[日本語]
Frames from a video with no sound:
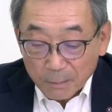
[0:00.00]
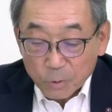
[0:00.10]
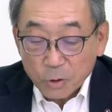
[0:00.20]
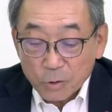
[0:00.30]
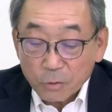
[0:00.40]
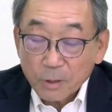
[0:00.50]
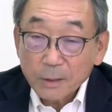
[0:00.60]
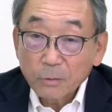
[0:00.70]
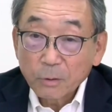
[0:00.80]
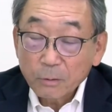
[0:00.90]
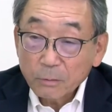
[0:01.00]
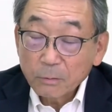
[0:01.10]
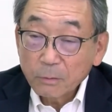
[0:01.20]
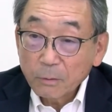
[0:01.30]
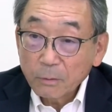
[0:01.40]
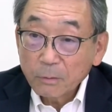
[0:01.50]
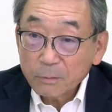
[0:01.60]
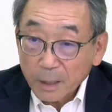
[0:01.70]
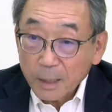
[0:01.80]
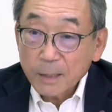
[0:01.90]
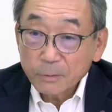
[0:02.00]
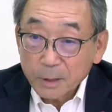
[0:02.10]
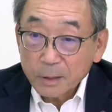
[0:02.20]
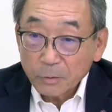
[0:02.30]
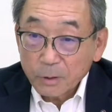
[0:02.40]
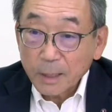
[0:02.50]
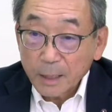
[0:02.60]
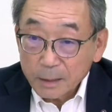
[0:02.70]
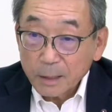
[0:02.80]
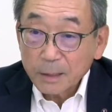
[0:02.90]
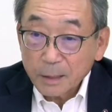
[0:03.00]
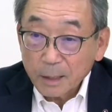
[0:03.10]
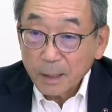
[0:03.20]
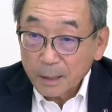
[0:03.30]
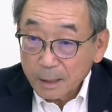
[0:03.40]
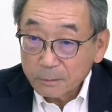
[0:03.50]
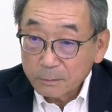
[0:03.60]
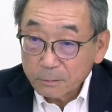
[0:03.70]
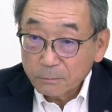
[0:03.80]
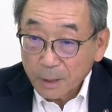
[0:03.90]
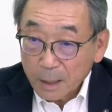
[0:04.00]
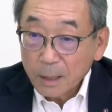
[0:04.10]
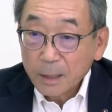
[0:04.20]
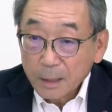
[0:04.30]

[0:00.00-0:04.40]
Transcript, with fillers: もちろんその後大学に日本に帰ってきて大学は